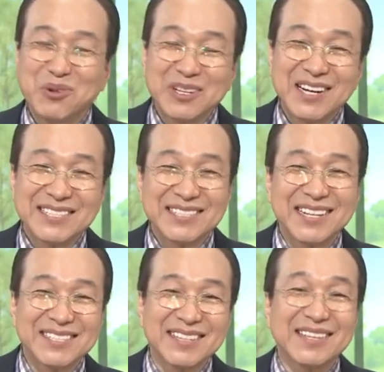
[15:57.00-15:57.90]
またぐたびに
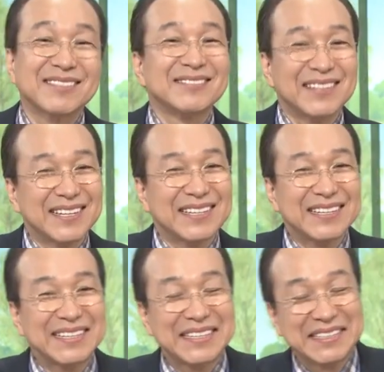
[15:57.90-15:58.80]
僕にカツンカツン当た
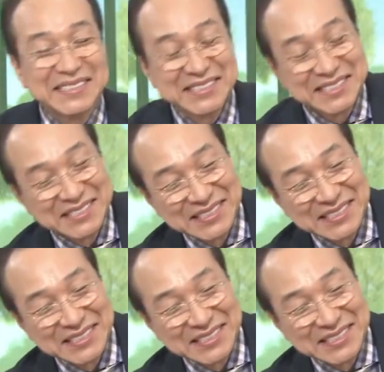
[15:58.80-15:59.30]
るんで。